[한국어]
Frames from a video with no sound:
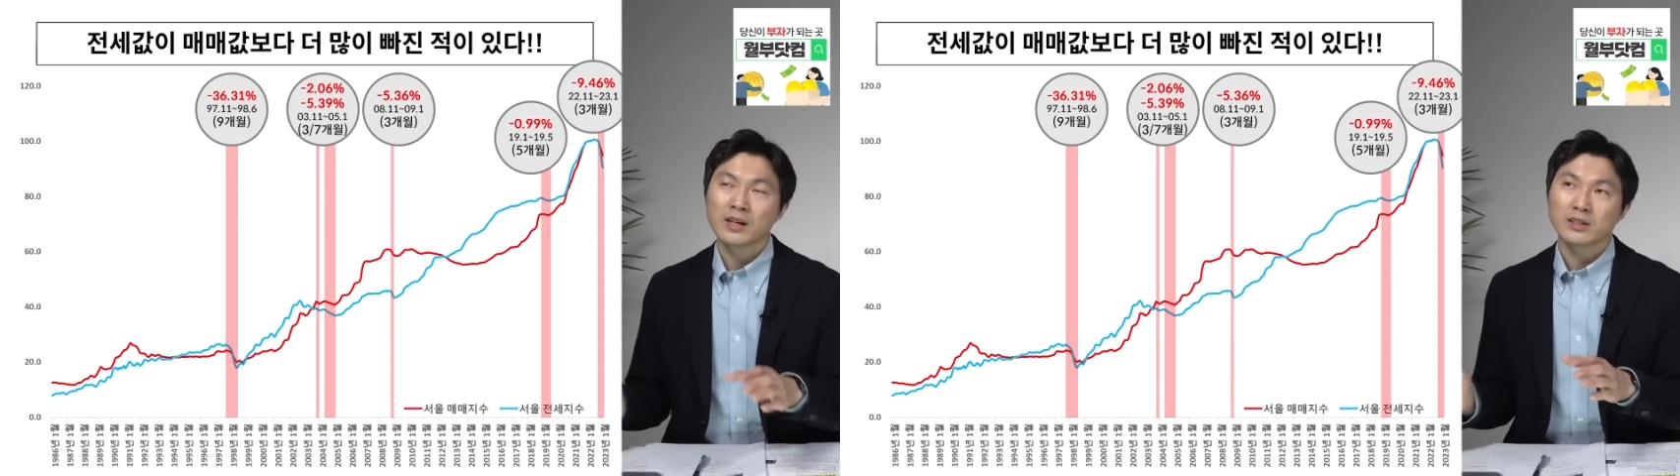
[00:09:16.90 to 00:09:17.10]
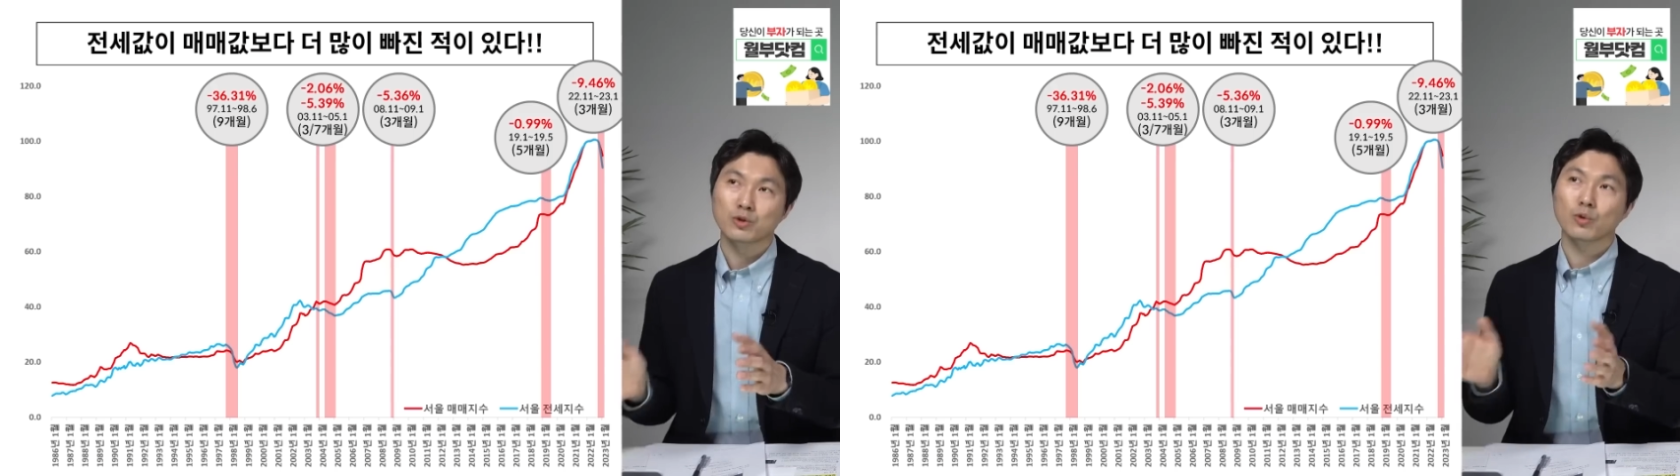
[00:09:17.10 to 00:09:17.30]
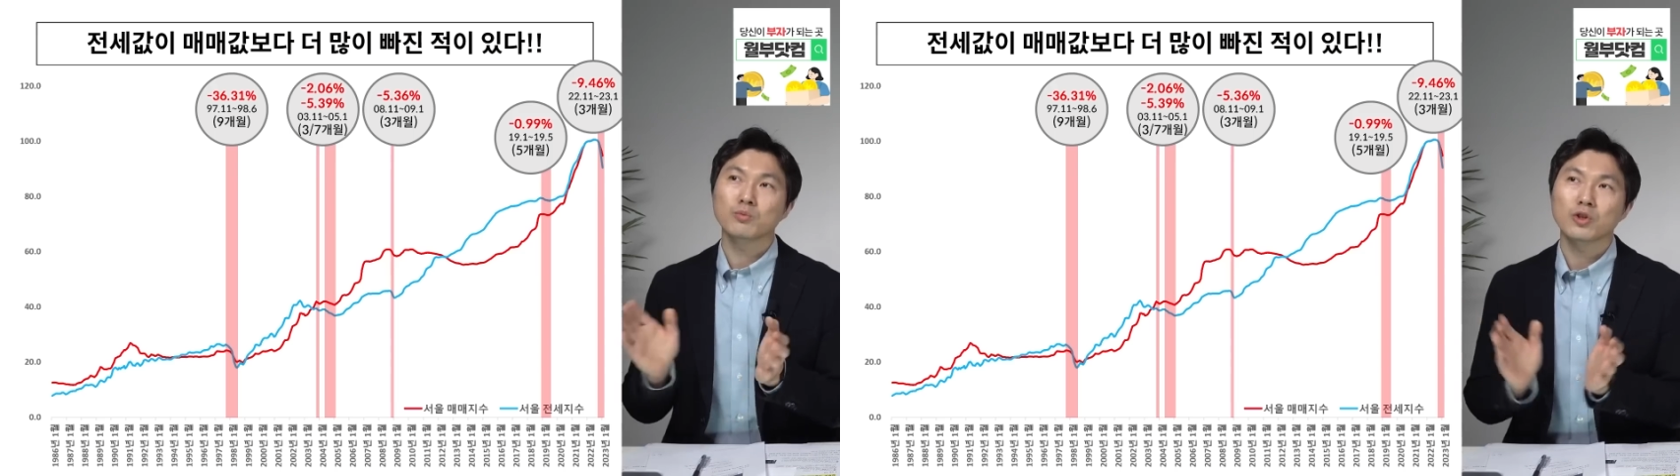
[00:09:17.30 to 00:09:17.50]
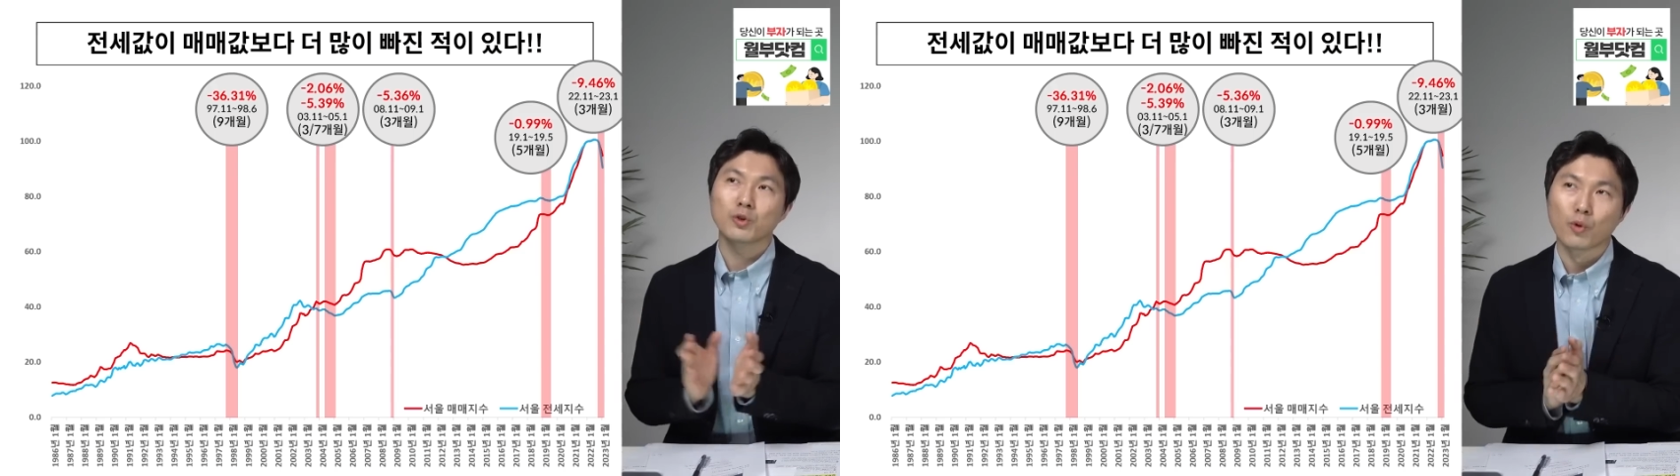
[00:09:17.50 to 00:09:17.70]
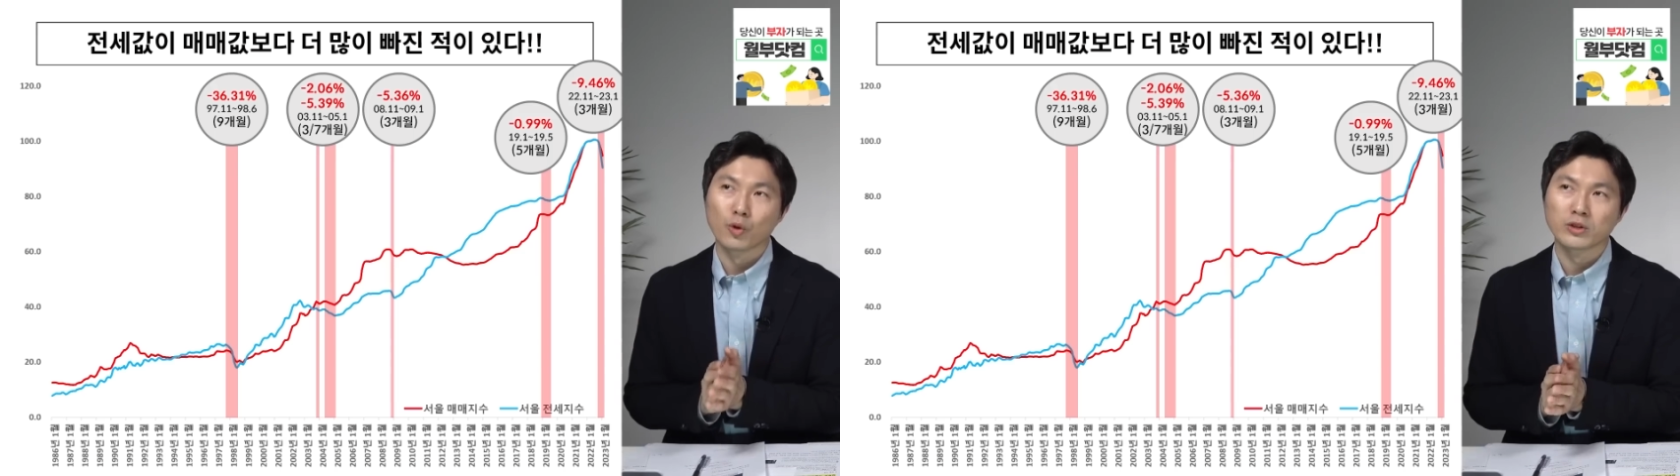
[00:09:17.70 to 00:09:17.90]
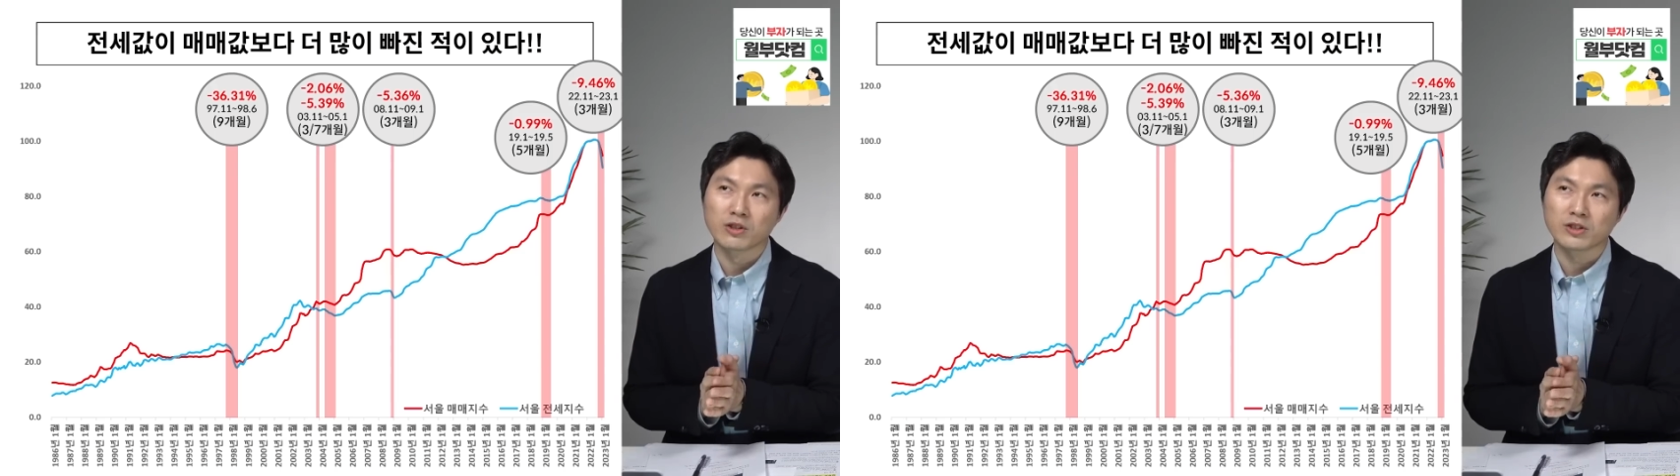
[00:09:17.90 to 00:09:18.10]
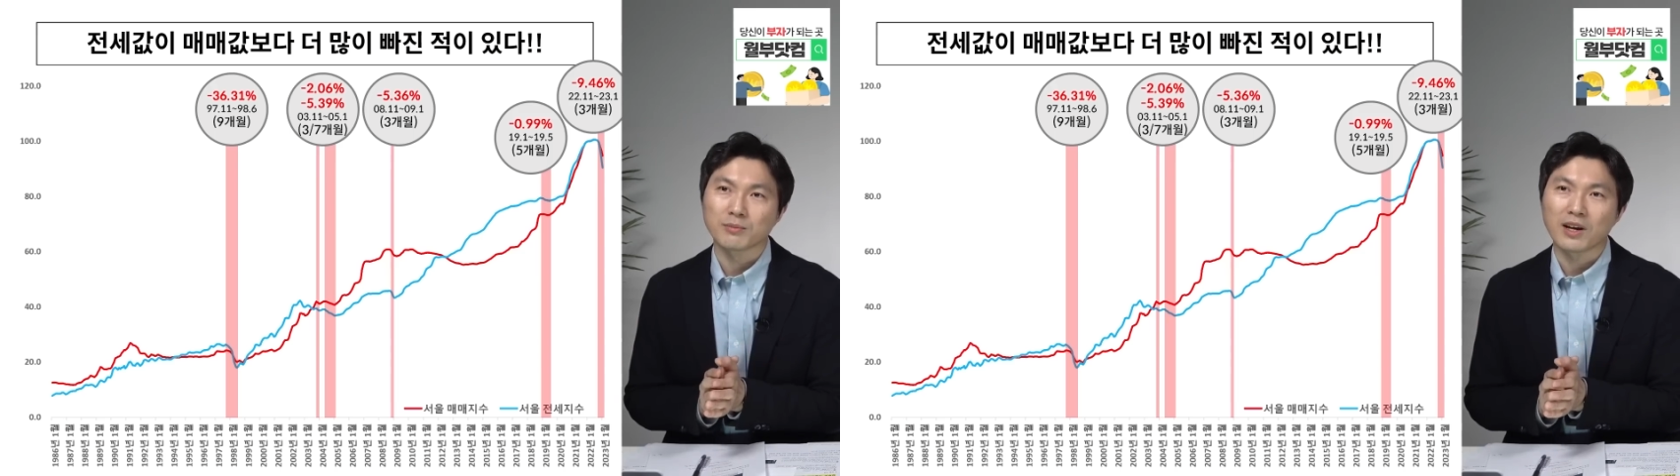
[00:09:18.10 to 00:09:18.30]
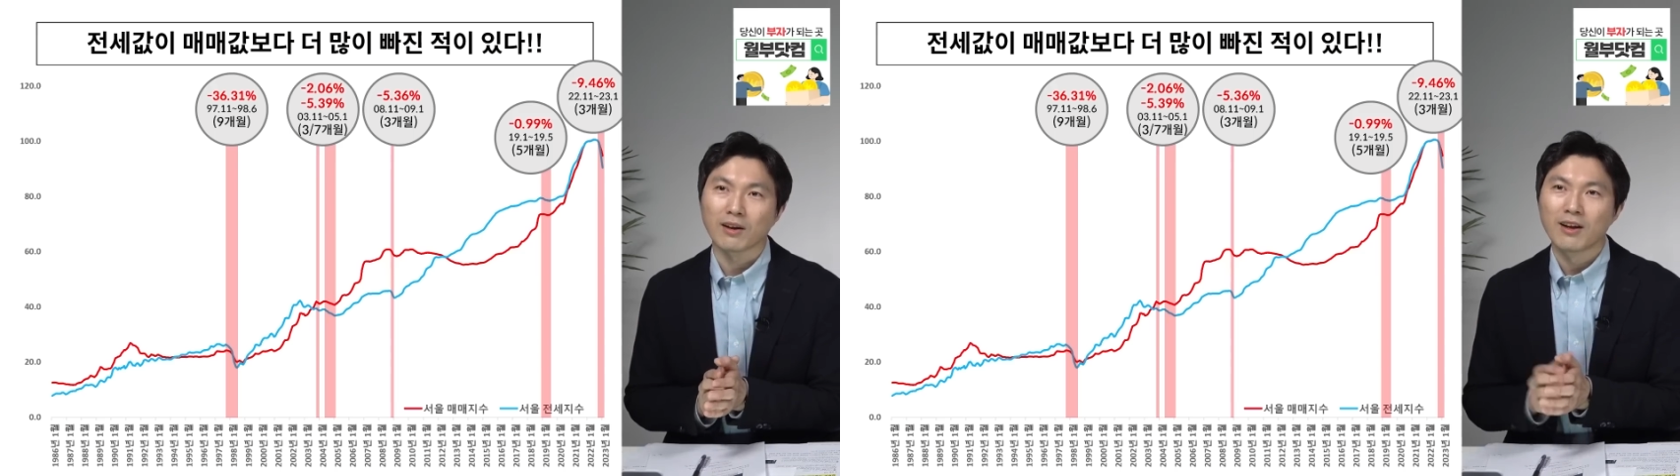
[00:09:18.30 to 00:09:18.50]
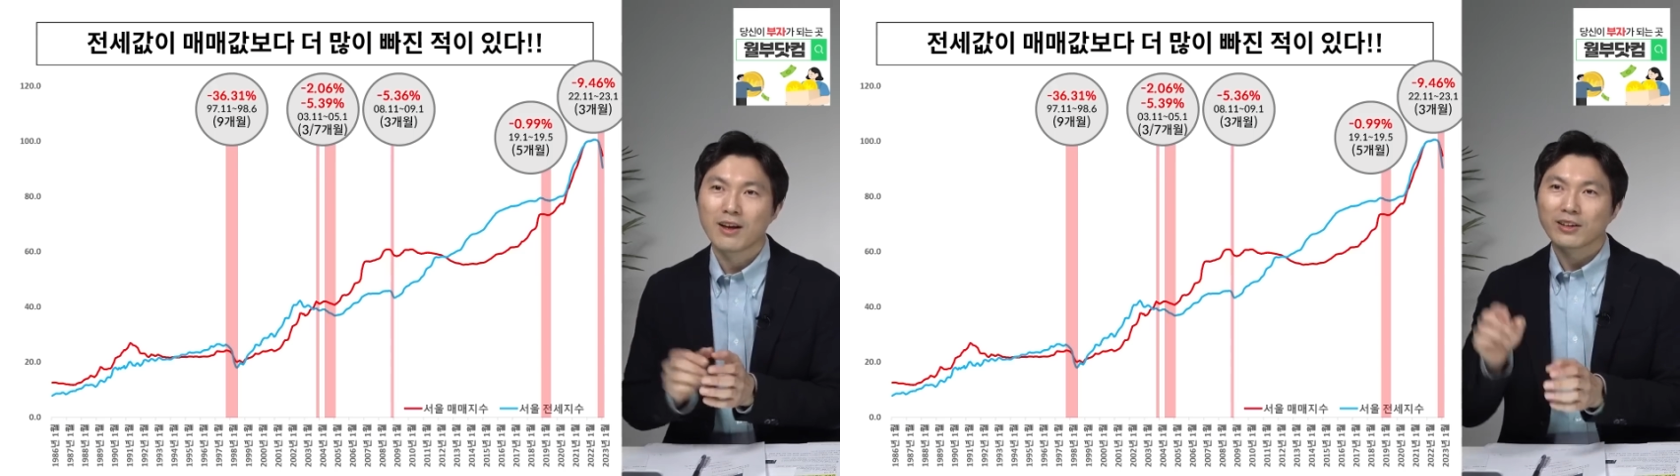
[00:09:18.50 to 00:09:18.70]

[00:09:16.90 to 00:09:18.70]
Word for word: 제가 조금 전에도 보여드렸지만